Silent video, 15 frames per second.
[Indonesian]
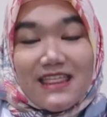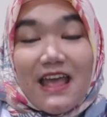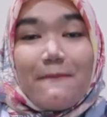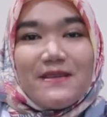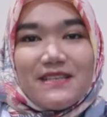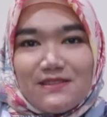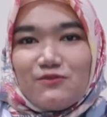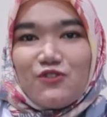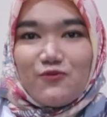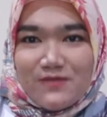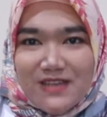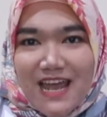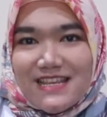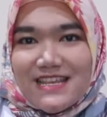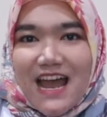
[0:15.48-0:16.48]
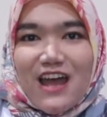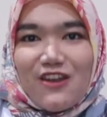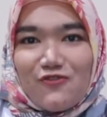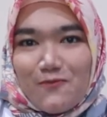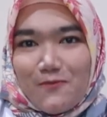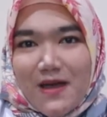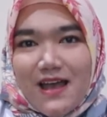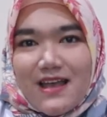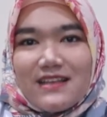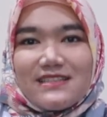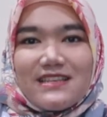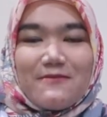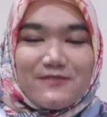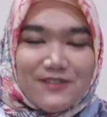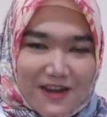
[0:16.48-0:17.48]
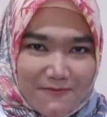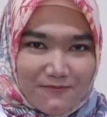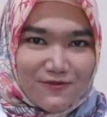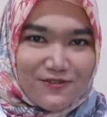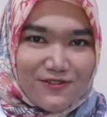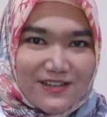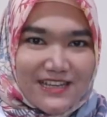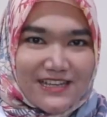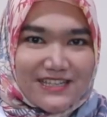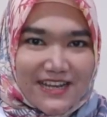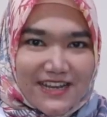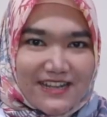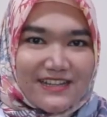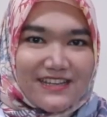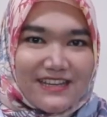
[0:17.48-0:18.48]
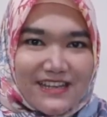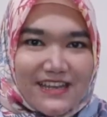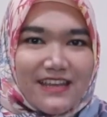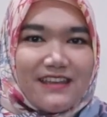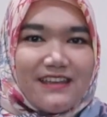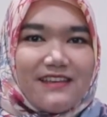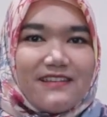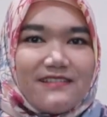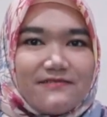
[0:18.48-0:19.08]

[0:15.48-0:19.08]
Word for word: Tapi sebelumnya jangan lupa subscribe dulu link channel ini.